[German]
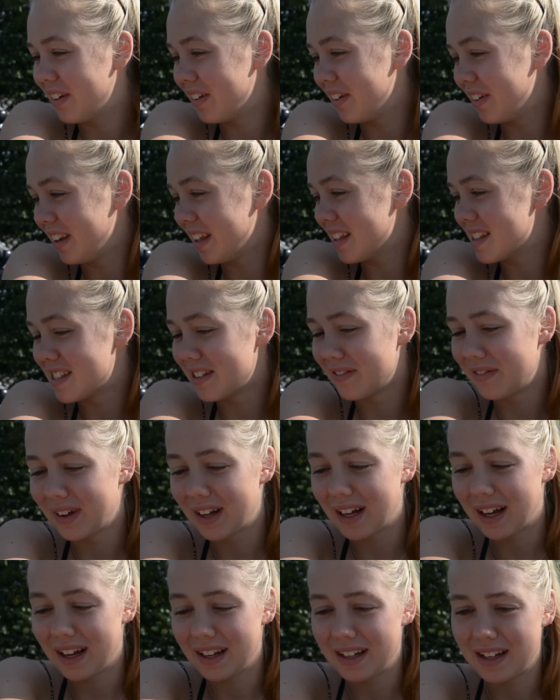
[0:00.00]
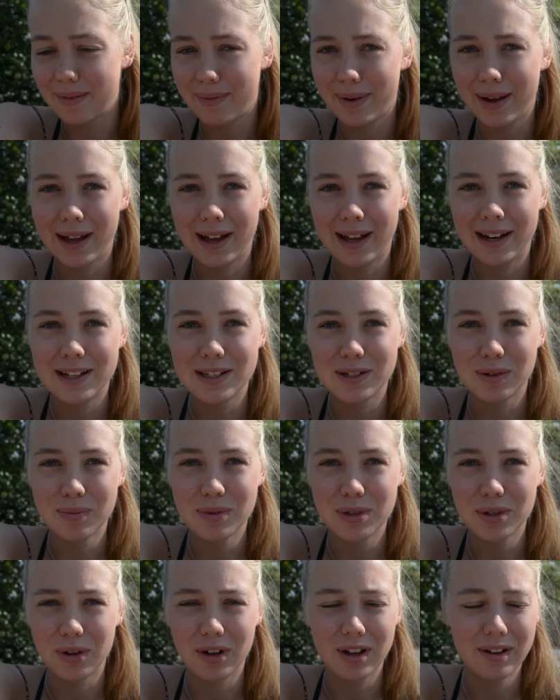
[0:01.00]
Und jetzt sind wir gerade dabei, alles
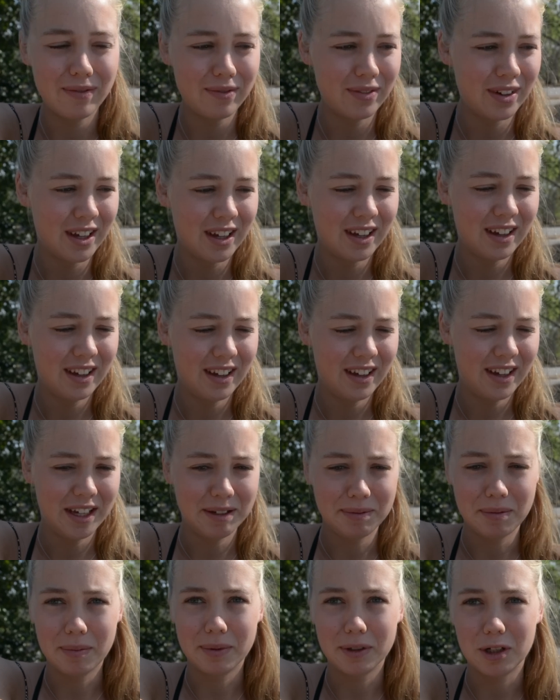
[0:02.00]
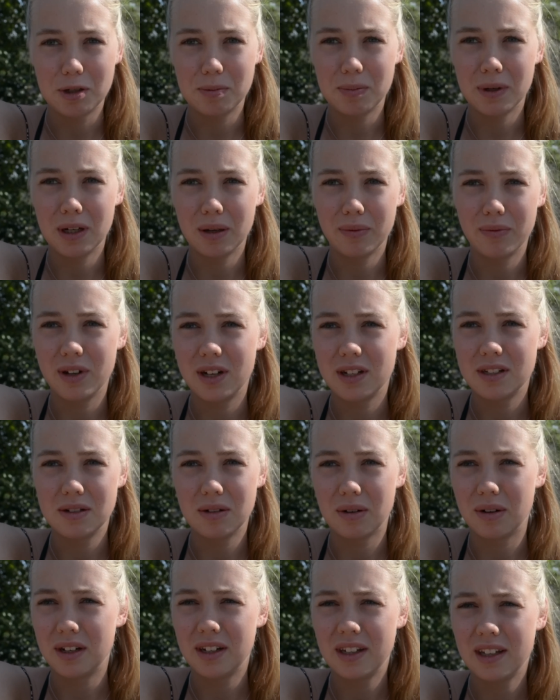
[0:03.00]
umzuräumen. Ich bin mal gespannt, ob wir das
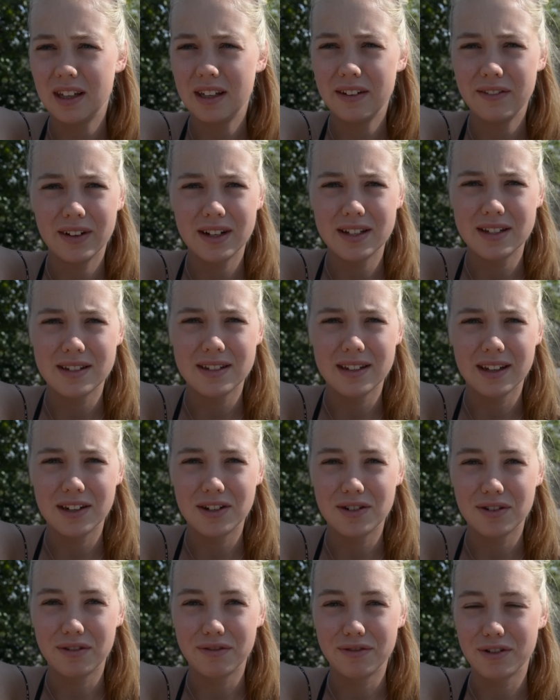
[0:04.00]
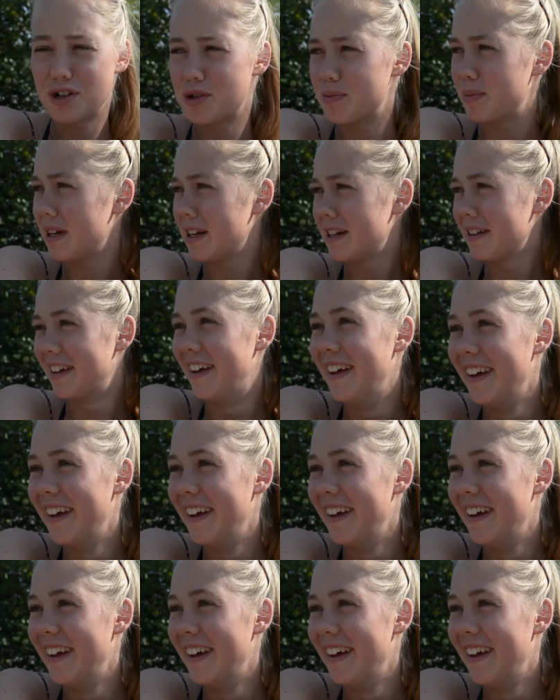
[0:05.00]
noch hinkriegen, weil es ist eigentlich schon voll spät.